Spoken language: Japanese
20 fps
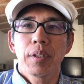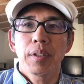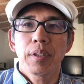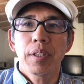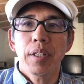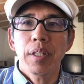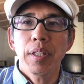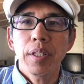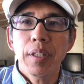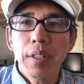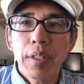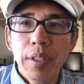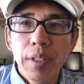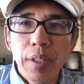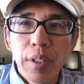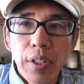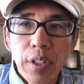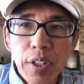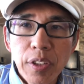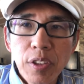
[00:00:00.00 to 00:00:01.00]
で、
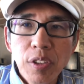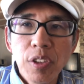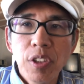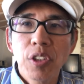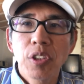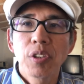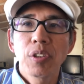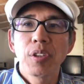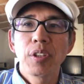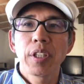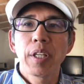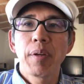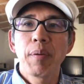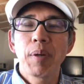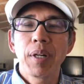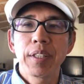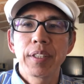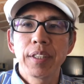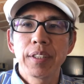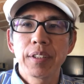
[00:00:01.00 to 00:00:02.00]
えー、au について
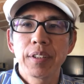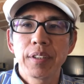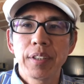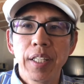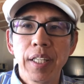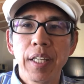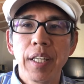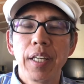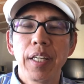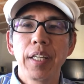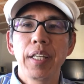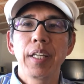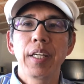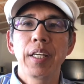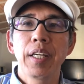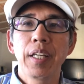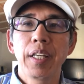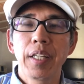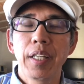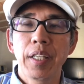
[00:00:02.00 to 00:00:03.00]
はですね、
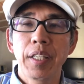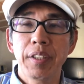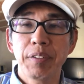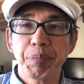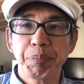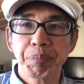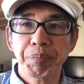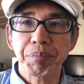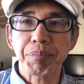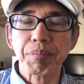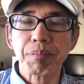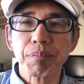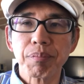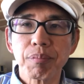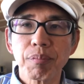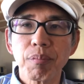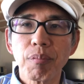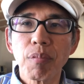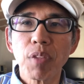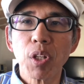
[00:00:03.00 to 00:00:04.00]

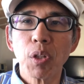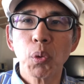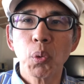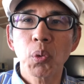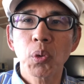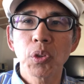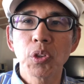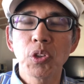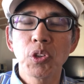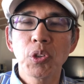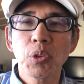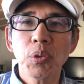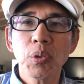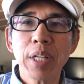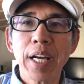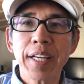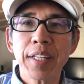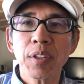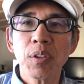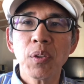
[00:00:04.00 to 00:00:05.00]
えー、この従
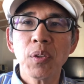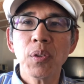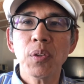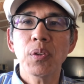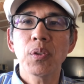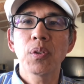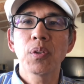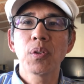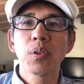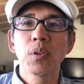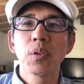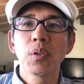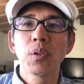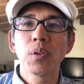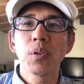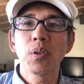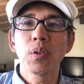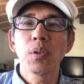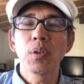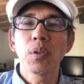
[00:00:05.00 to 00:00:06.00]
来
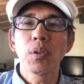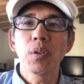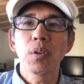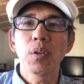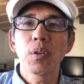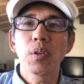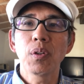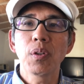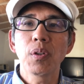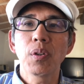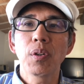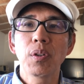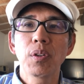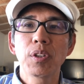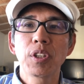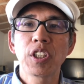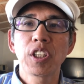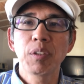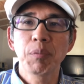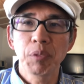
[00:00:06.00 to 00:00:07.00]
の
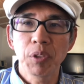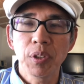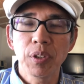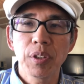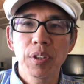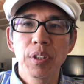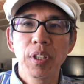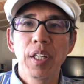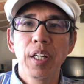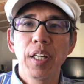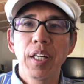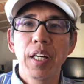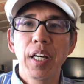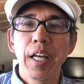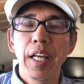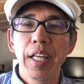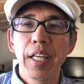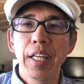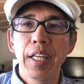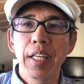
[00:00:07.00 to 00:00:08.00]
SIM
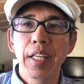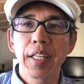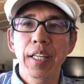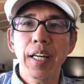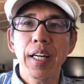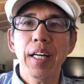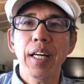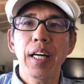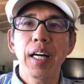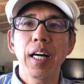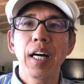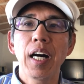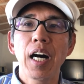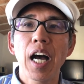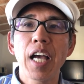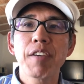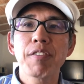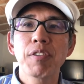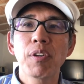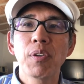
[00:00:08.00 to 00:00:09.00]

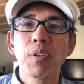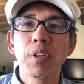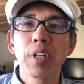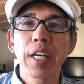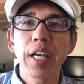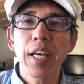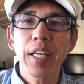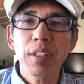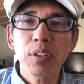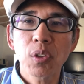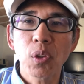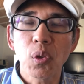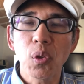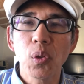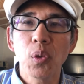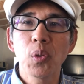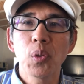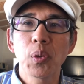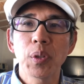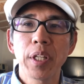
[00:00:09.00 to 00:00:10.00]
が
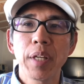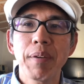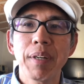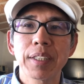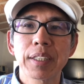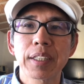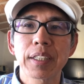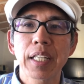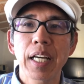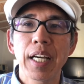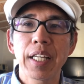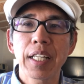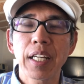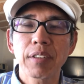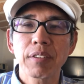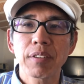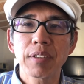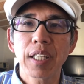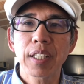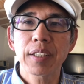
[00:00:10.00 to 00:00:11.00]
iPhone8 では使え
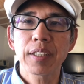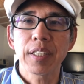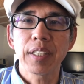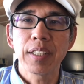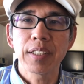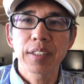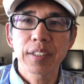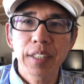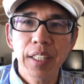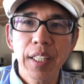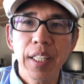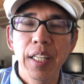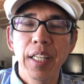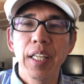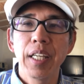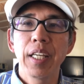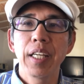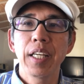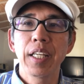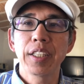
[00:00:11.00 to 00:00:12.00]
なくなってですね
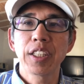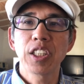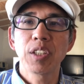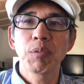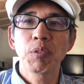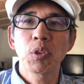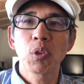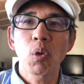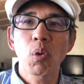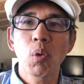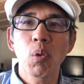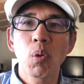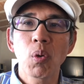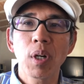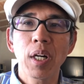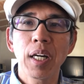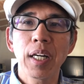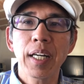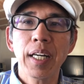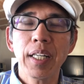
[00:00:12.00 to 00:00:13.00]
SIM の交
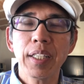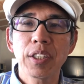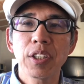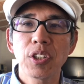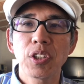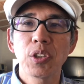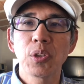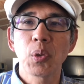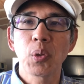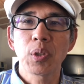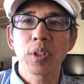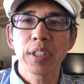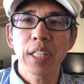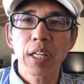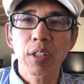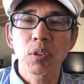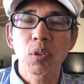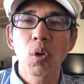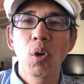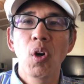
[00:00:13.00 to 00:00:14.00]
換が必要に
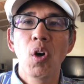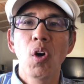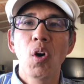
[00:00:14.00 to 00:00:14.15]
なると。